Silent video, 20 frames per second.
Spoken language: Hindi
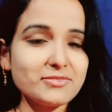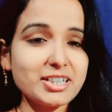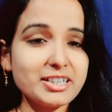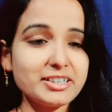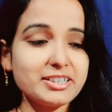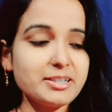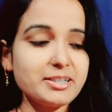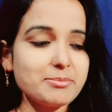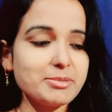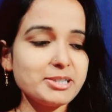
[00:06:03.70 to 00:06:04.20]

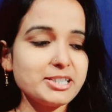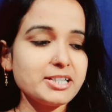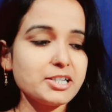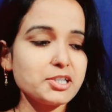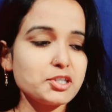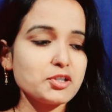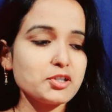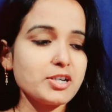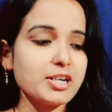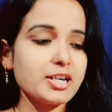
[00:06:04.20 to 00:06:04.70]
ये भैया
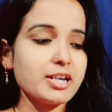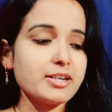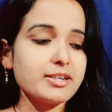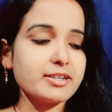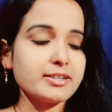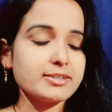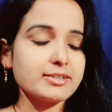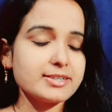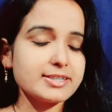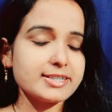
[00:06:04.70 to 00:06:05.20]
जो है
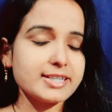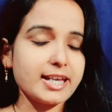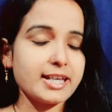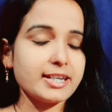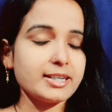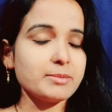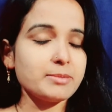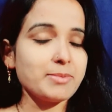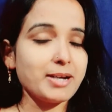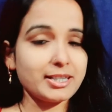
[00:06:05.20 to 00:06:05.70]

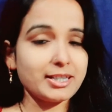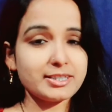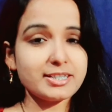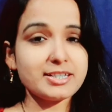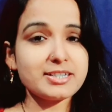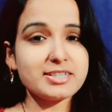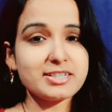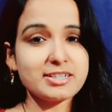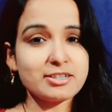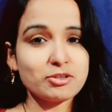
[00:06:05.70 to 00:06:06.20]
सारी
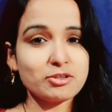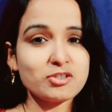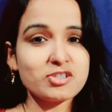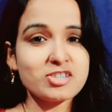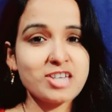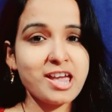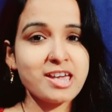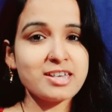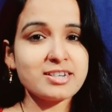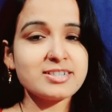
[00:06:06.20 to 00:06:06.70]
बातें शेर व
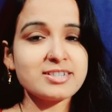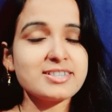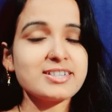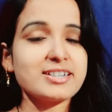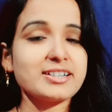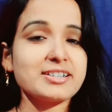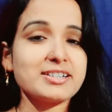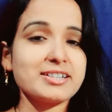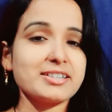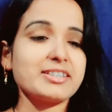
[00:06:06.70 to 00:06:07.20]
शायरी
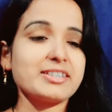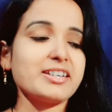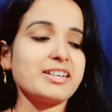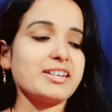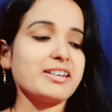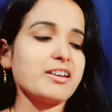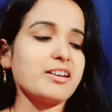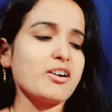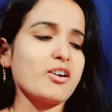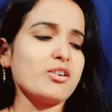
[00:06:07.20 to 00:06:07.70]
से करते
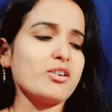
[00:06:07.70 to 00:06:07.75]
हैं